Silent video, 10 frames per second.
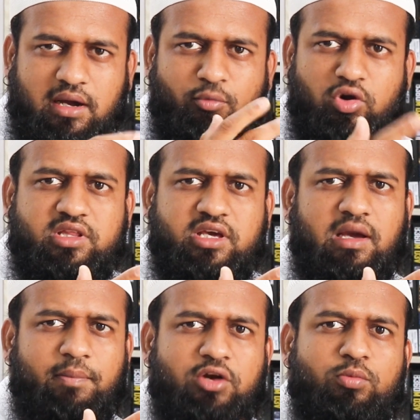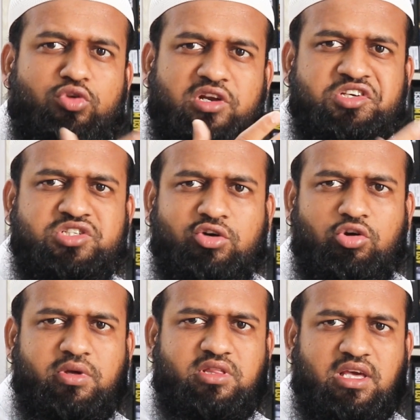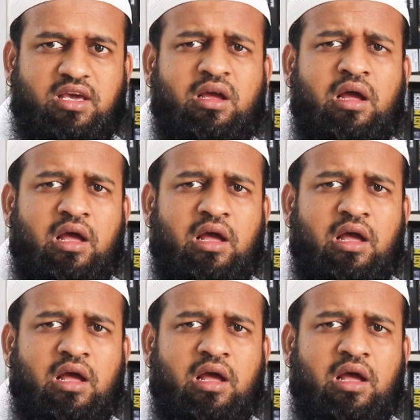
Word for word: বা বলে দেই আপনারা একটু বোঝার চেষ্টা করবেন যে